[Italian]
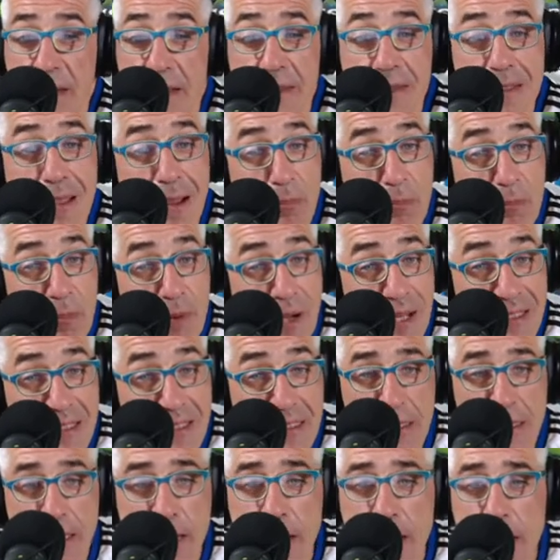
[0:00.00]
da
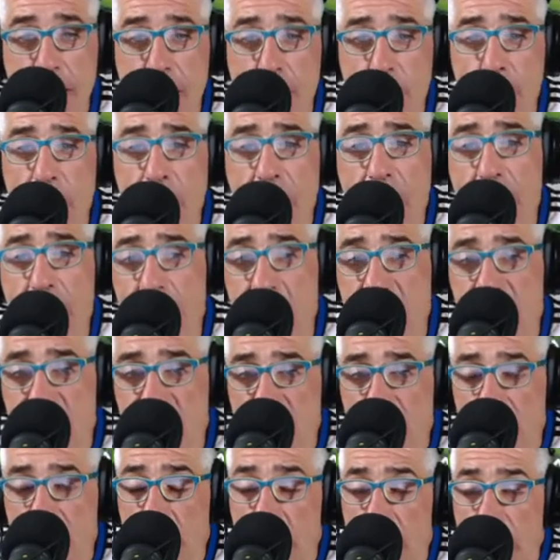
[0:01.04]
parte della K
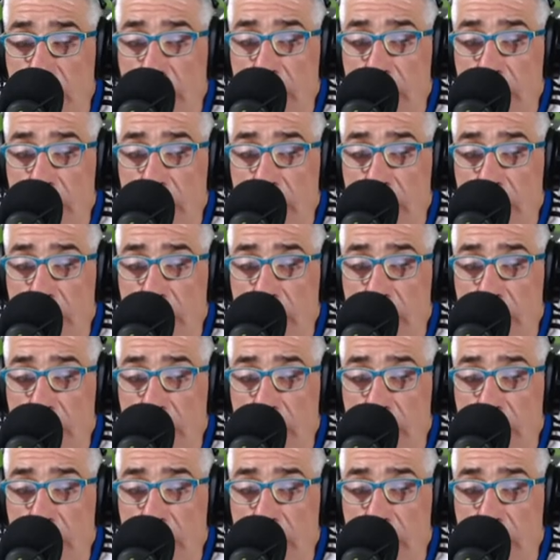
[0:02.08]
Calcio